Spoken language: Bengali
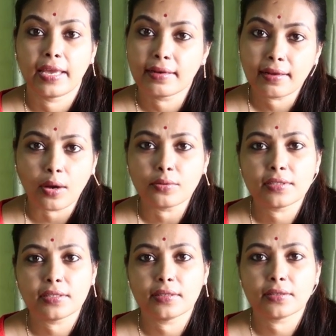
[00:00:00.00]

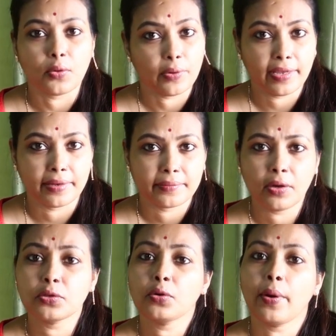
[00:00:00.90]
এনকাউন্টার করে
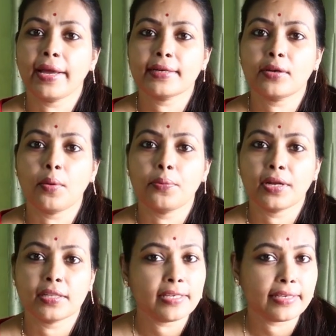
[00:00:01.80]
হয়তো কয়েকটা
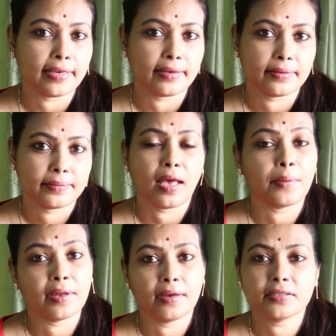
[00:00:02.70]
অপরাধীকে
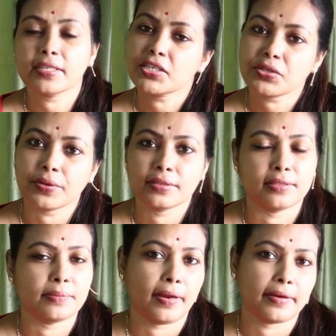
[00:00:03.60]
আমরা শেষ করে
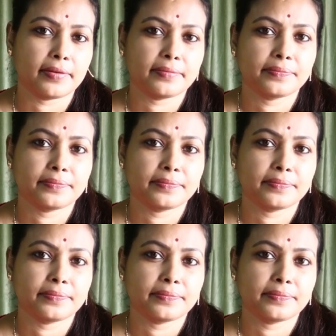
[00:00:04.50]
দিতে পারি